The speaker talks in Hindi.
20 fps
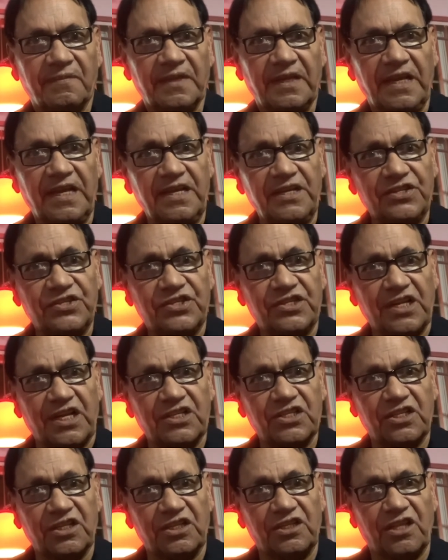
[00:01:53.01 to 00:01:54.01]
इन
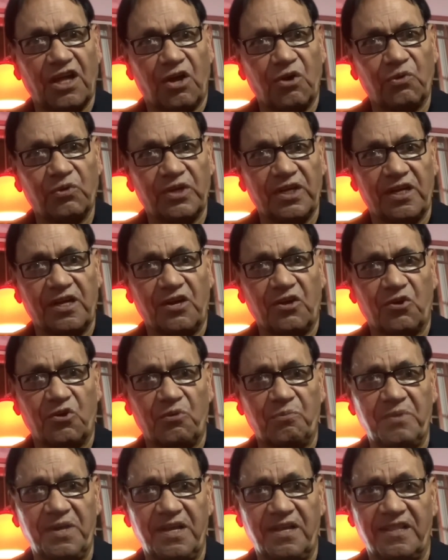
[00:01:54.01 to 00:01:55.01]
सियासतदानों के घरों
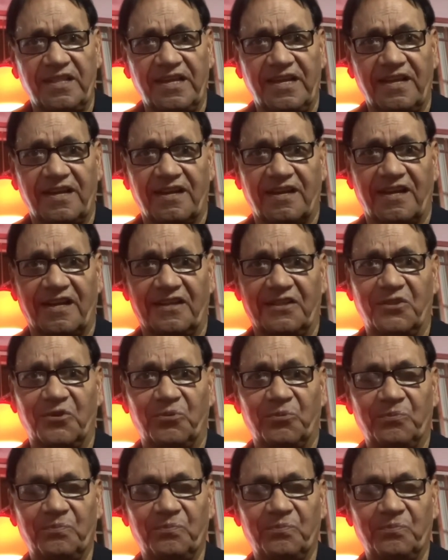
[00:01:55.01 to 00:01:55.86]
में अंधेरा कर दो